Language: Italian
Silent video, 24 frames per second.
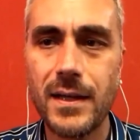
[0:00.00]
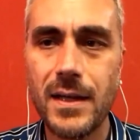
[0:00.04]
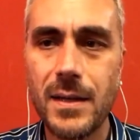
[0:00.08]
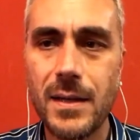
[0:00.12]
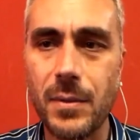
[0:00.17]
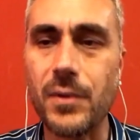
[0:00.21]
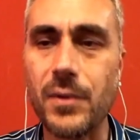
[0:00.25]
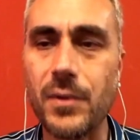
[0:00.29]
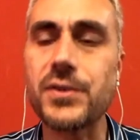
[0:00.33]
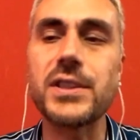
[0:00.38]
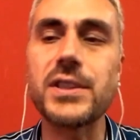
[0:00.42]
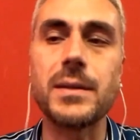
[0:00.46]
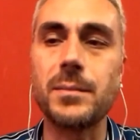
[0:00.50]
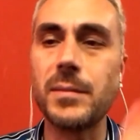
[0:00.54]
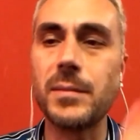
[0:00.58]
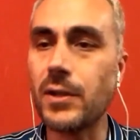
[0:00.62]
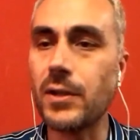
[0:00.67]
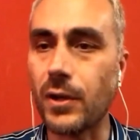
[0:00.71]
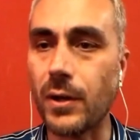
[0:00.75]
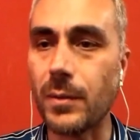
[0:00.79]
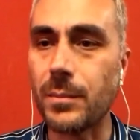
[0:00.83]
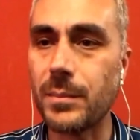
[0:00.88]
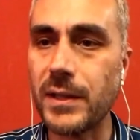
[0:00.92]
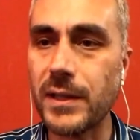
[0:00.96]
così mi
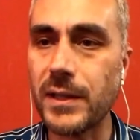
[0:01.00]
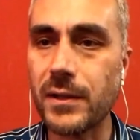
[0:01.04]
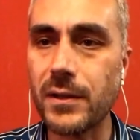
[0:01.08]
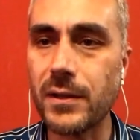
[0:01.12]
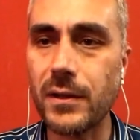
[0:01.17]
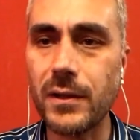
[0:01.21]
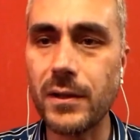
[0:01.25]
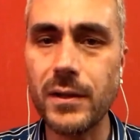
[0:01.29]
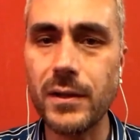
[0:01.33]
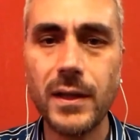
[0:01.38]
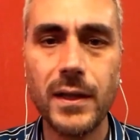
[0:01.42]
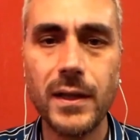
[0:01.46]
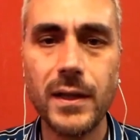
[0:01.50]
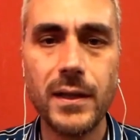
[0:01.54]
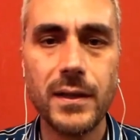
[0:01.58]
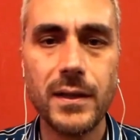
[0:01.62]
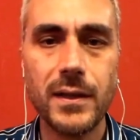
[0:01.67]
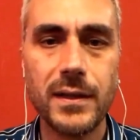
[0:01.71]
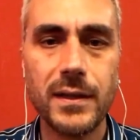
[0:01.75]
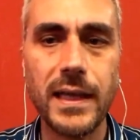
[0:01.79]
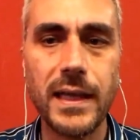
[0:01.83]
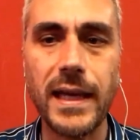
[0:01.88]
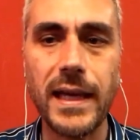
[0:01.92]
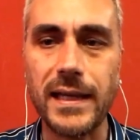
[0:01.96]
obbligo
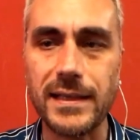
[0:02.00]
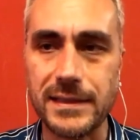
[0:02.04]
che